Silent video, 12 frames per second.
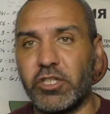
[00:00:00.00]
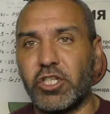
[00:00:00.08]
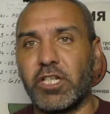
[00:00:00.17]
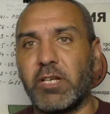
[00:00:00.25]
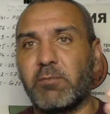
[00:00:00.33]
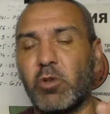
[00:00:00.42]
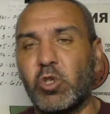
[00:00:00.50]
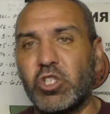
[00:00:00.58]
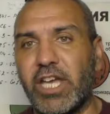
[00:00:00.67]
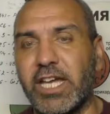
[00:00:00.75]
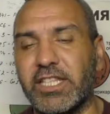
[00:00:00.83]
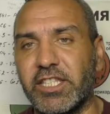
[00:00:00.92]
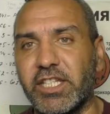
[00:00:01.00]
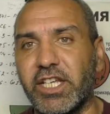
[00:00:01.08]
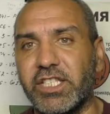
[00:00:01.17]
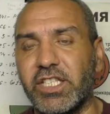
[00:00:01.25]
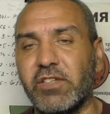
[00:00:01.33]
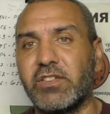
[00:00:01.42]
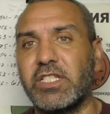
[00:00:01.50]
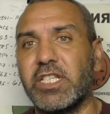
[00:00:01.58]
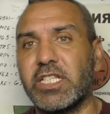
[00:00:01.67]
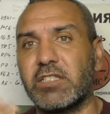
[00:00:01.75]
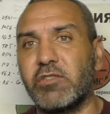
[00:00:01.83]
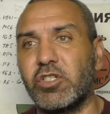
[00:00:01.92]
человек получает негатив,
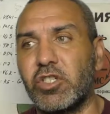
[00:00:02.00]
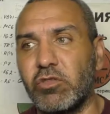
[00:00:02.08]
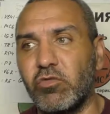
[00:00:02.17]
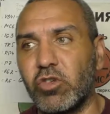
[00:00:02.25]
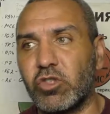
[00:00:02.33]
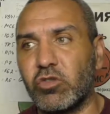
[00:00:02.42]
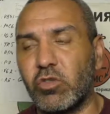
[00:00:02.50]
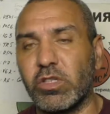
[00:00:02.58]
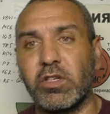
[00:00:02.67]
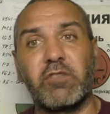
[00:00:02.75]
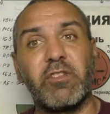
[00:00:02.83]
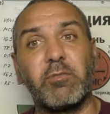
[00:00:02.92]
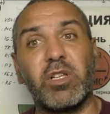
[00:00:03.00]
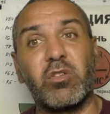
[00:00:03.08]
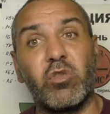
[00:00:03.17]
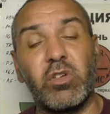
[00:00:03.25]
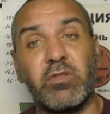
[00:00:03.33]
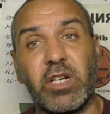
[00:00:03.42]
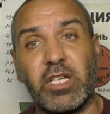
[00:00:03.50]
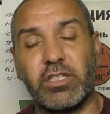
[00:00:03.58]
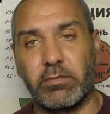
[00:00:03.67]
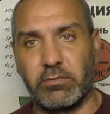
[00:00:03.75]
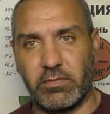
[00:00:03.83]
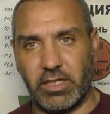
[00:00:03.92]
вследствие чего, что он говорит, вы плохой врач,